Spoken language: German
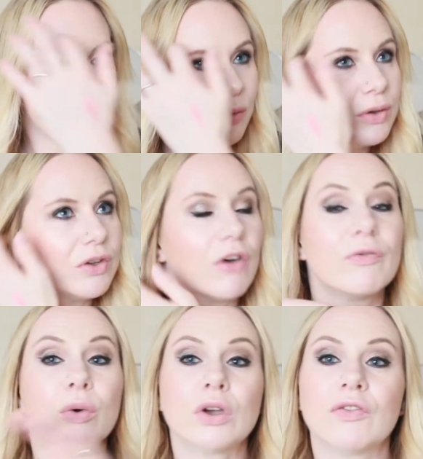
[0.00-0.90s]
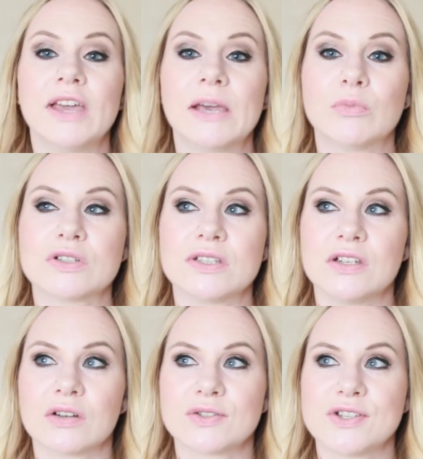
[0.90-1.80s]
Und auf dem Rückweg musste
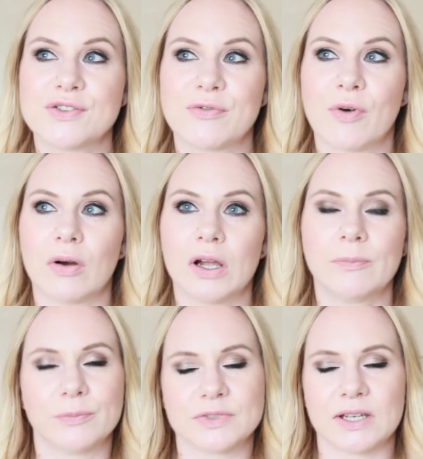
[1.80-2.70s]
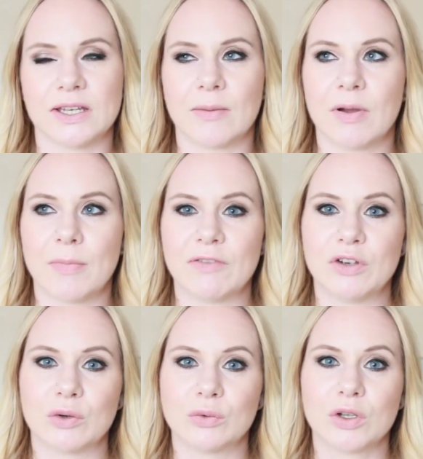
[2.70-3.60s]
ich noch zu Sephora, das hat ja mein Mann
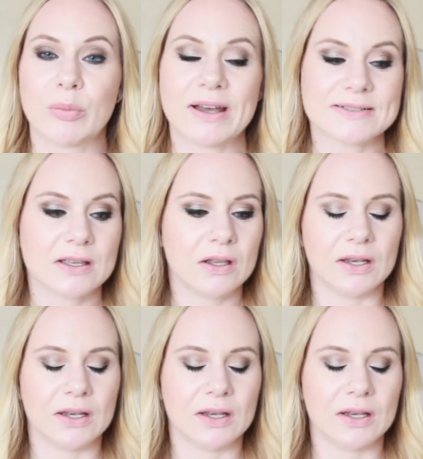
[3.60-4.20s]
wieder gut gepasst,